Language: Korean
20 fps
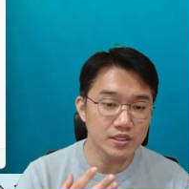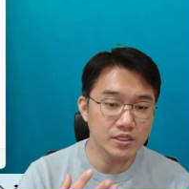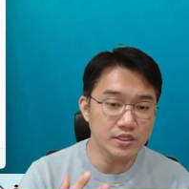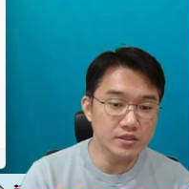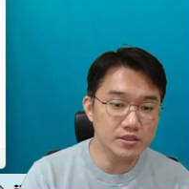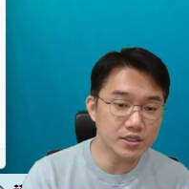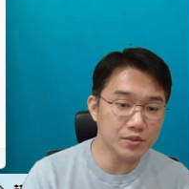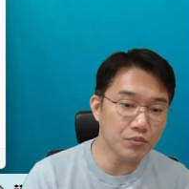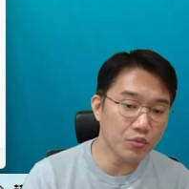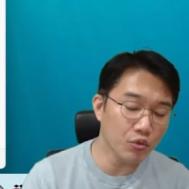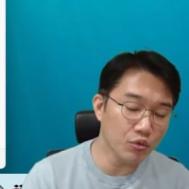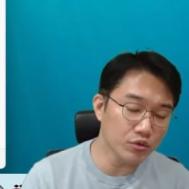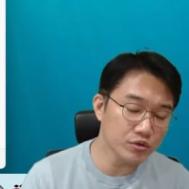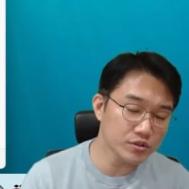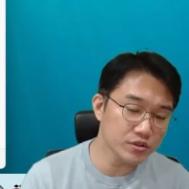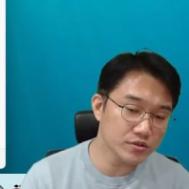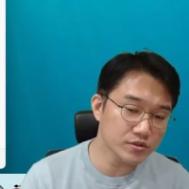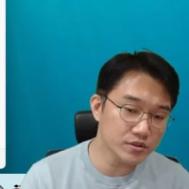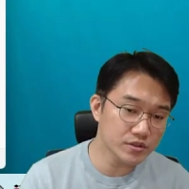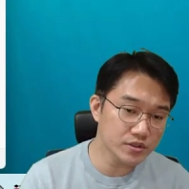이렇게
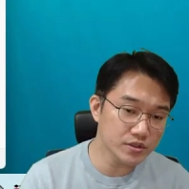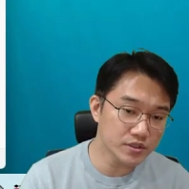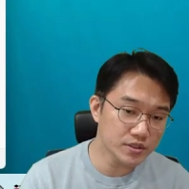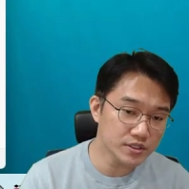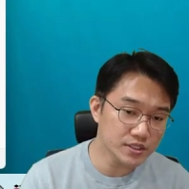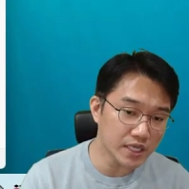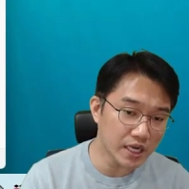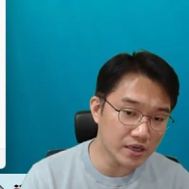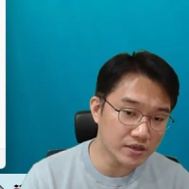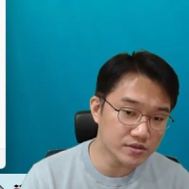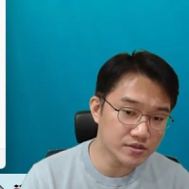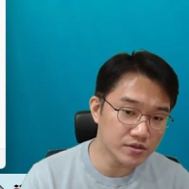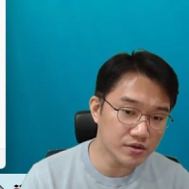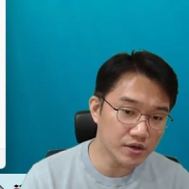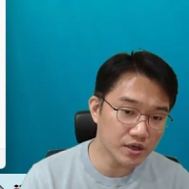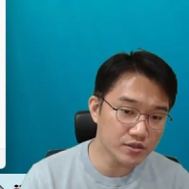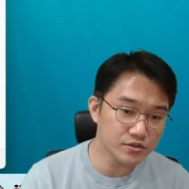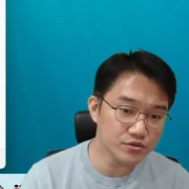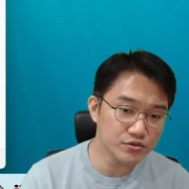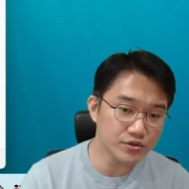보고서들을
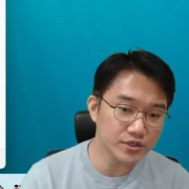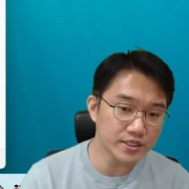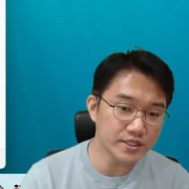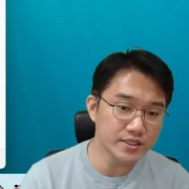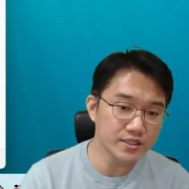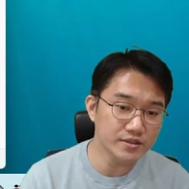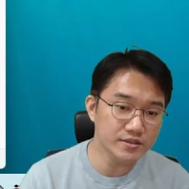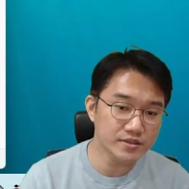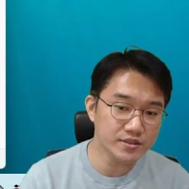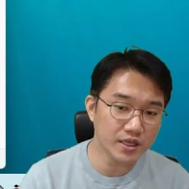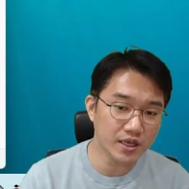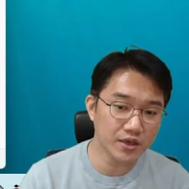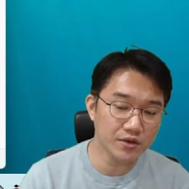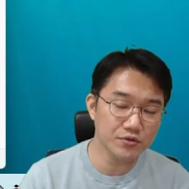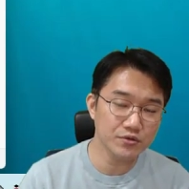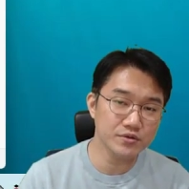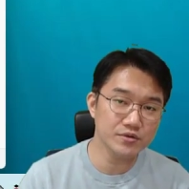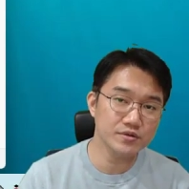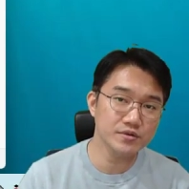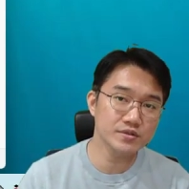작성할 수 있는
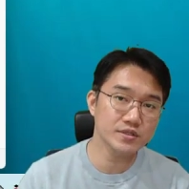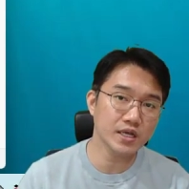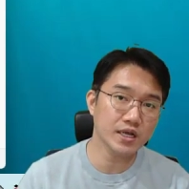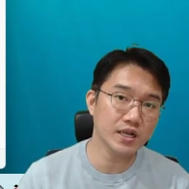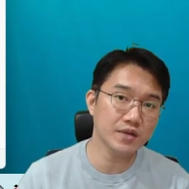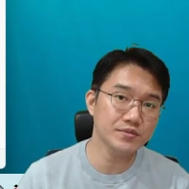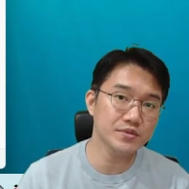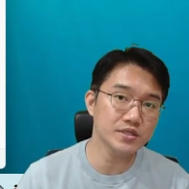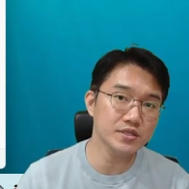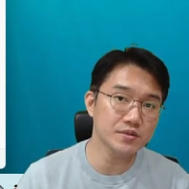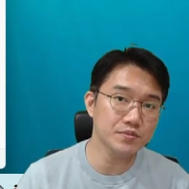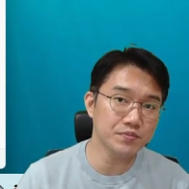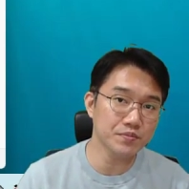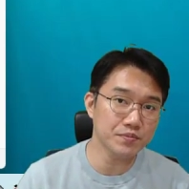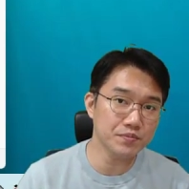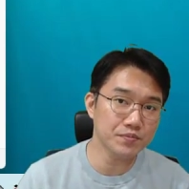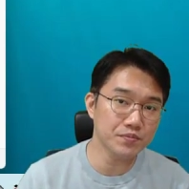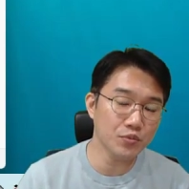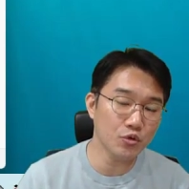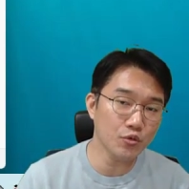사용 사람들을
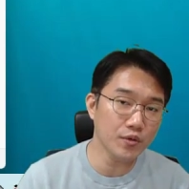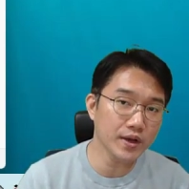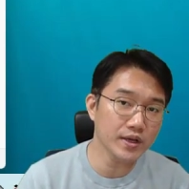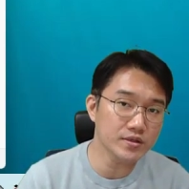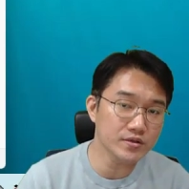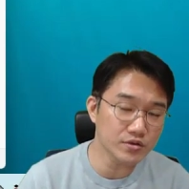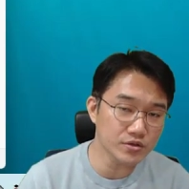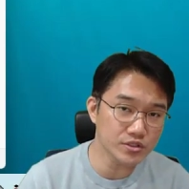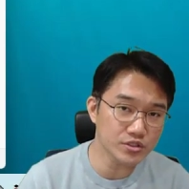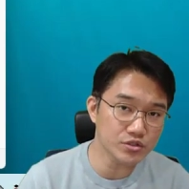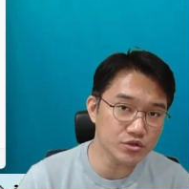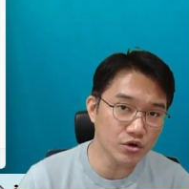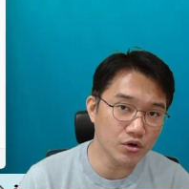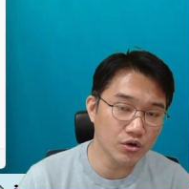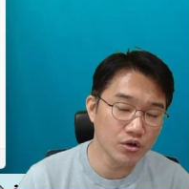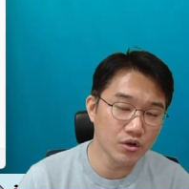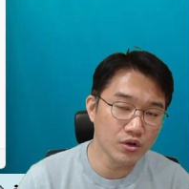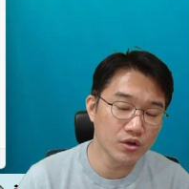뽑아야 하는 것이죠